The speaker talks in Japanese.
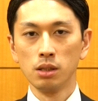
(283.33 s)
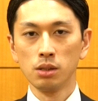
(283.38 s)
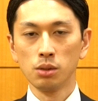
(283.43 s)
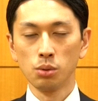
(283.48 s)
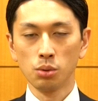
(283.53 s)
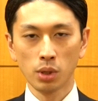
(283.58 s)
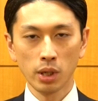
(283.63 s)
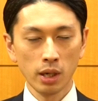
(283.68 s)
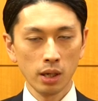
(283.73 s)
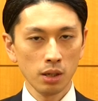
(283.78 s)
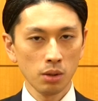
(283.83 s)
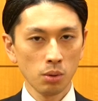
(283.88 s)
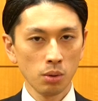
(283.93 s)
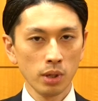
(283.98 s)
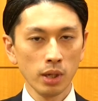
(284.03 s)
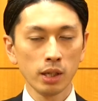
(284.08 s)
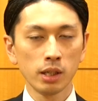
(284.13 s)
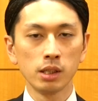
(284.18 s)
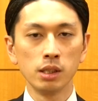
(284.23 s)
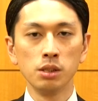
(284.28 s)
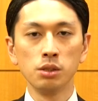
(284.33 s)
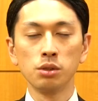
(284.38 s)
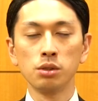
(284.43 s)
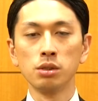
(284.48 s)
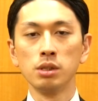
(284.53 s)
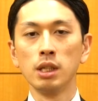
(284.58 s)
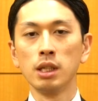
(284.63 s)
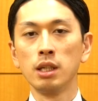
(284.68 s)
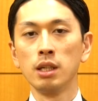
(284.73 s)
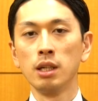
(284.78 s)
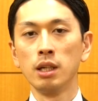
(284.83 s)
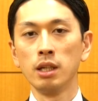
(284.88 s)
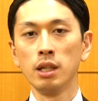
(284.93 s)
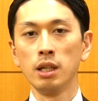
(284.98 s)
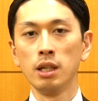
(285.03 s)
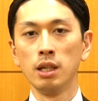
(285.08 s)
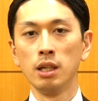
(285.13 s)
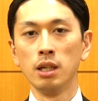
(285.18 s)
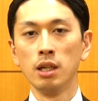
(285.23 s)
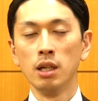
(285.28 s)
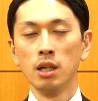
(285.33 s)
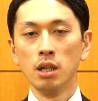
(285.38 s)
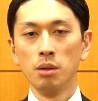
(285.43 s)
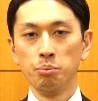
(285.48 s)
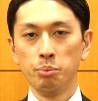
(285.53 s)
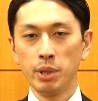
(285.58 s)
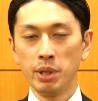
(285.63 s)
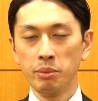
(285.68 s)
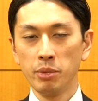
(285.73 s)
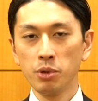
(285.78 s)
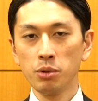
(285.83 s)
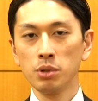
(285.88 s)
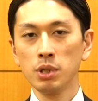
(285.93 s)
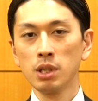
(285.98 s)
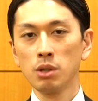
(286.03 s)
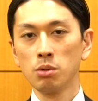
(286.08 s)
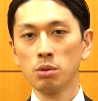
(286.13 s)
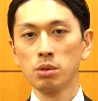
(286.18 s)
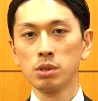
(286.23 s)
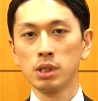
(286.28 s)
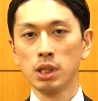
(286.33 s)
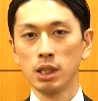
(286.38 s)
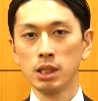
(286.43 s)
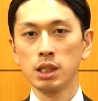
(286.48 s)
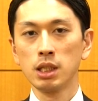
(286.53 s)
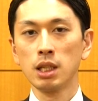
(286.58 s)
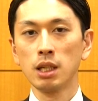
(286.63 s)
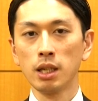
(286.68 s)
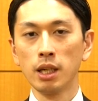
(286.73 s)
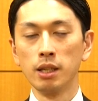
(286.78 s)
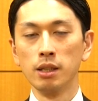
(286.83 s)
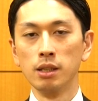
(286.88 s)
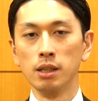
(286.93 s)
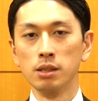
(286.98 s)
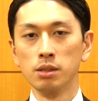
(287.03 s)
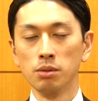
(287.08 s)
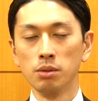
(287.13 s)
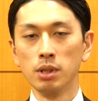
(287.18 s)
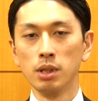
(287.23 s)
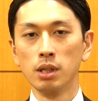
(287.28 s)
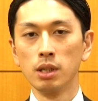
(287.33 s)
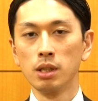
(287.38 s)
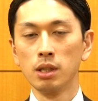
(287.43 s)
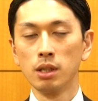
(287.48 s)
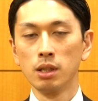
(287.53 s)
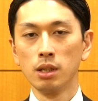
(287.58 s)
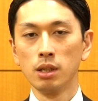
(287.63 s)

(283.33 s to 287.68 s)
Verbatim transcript: その言語で記述できない微妙なこうさじ加減ですよね。